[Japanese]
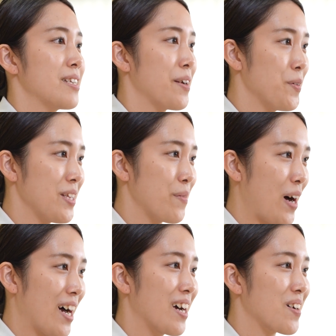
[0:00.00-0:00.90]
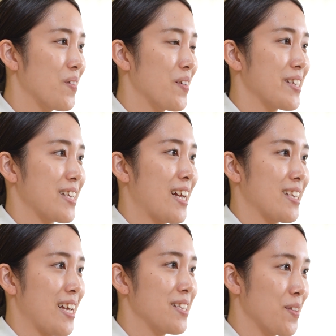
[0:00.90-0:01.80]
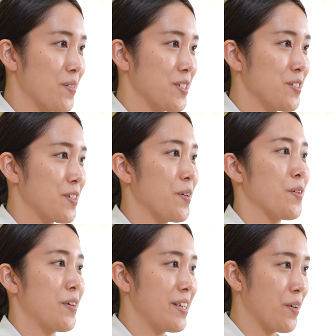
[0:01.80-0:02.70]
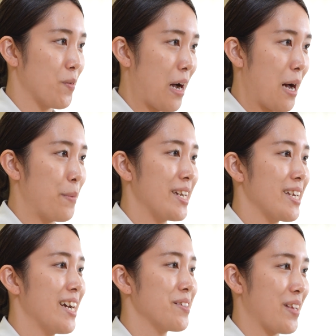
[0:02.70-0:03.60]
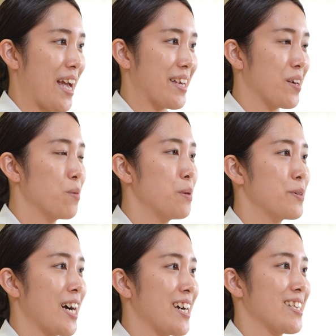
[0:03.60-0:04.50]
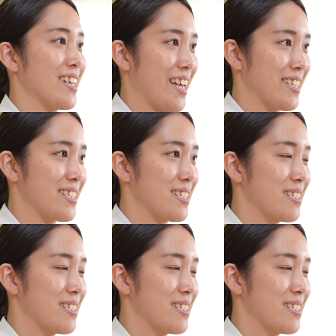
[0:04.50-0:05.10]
日本にはこういった伝統宗教の医療はあまりないので興味深かったです